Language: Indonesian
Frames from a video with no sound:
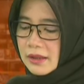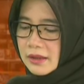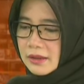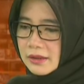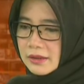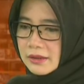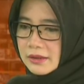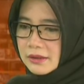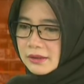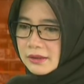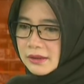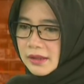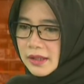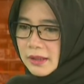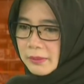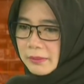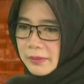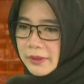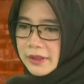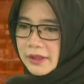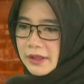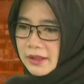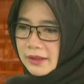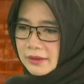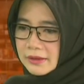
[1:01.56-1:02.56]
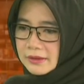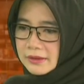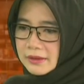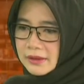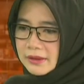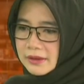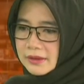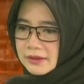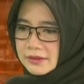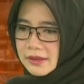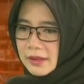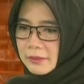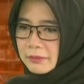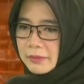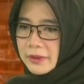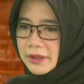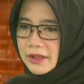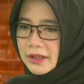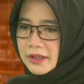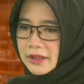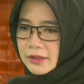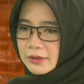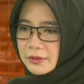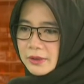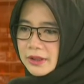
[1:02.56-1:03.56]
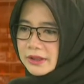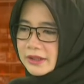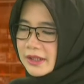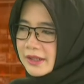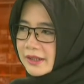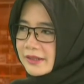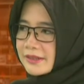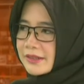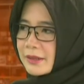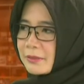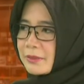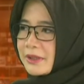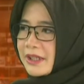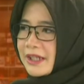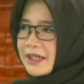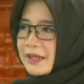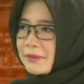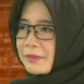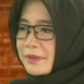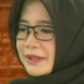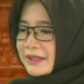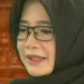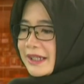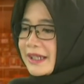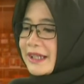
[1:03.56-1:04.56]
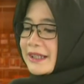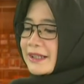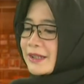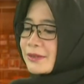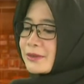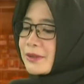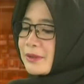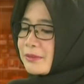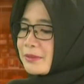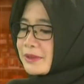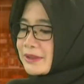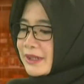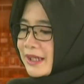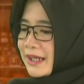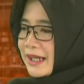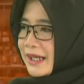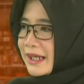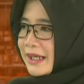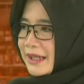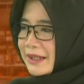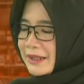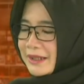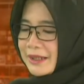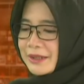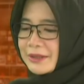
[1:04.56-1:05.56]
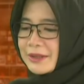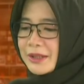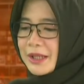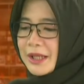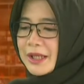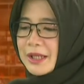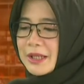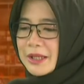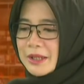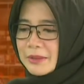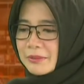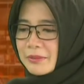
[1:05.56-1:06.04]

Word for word: uh, apa yang disampaikan itu kan tadi cerminan apa yang tadi kita sudah bicarakan iya. gitu ya.